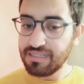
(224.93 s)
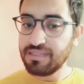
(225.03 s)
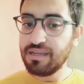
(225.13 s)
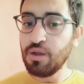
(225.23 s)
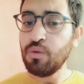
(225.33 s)

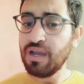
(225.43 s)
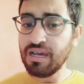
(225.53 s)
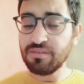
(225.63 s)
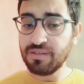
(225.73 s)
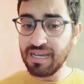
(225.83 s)
هو
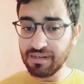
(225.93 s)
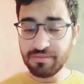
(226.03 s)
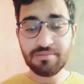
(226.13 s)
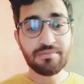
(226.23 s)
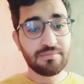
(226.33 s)
عارف عارف
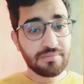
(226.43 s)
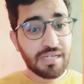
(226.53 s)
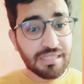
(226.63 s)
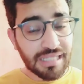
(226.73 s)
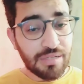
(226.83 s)

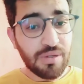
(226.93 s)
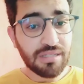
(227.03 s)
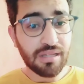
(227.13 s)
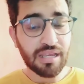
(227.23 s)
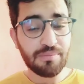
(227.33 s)
اعطيه واحد
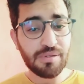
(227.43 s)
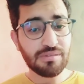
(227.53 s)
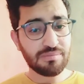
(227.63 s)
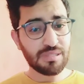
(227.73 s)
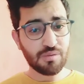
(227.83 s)

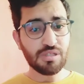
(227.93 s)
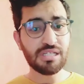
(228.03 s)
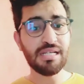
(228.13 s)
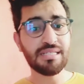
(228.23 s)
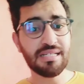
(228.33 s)
الريبونس ما تقولش
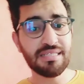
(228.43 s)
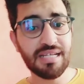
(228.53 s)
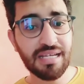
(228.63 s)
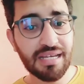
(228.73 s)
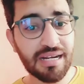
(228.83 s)
لي انت
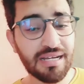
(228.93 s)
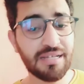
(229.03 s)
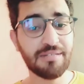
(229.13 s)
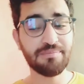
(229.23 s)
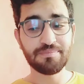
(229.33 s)

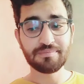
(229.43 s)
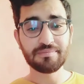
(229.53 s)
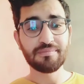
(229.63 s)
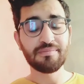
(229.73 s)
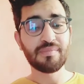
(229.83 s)
راه
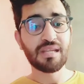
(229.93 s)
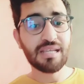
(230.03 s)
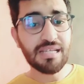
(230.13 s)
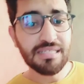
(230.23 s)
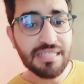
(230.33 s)

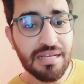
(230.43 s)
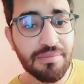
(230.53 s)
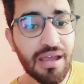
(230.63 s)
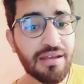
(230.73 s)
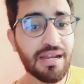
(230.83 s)
كنت
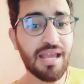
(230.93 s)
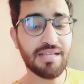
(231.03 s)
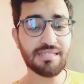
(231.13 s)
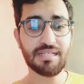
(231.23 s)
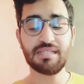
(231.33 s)
كنبقى
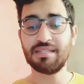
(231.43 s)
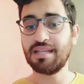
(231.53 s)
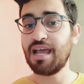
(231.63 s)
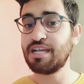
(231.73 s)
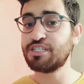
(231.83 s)
ناعس حتى
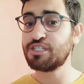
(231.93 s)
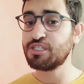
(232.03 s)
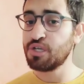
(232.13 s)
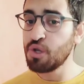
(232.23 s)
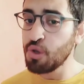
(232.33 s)
12
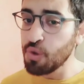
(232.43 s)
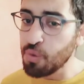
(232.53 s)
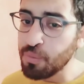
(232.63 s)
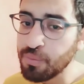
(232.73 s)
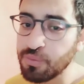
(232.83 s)

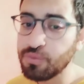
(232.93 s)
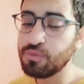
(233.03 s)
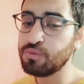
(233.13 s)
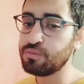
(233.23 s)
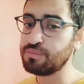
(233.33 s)

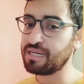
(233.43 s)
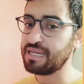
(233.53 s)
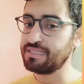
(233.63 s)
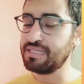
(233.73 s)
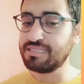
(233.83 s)
وما
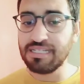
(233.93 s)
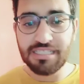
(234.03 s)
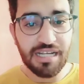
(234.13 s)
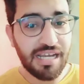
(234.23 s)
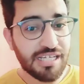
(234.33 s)
دير حتى شي
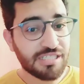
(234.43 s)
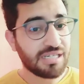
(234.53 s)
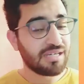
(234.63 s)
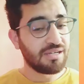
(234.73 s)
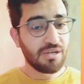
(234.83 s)

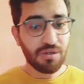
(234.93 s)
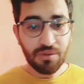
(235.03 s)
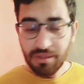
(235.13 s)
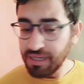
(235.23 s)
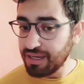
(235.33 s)
حاجه
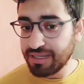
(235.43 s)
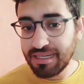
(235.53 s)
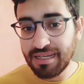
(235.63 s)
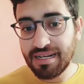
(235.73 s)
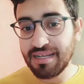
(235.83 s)
هكا
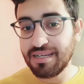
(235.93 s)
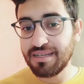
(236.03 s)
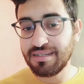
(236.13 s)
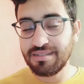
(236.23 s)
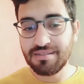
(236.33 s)

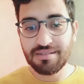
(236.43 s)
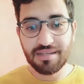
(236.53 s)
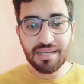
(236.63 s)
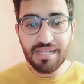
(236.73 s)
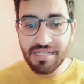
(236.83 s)
راه
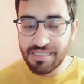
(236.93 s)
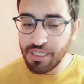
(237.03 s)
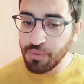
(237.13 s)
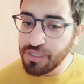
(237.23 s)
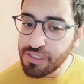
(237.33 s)
غير هز
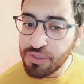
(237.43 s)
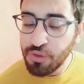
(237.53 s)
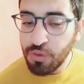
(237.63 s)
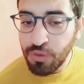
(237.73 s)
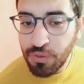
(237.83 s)
حوايجك
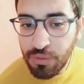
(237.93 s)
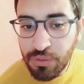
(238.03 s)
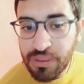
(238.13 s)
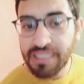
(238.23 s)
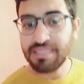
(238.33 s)

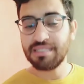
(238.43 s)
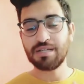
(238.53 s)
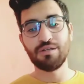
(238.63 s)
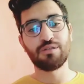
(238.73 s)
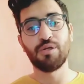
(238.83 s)
وكيتي داك
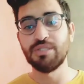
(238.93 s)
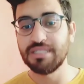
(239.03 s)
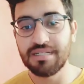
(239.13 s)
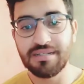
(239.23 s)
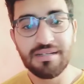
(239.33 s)
لونتروتيان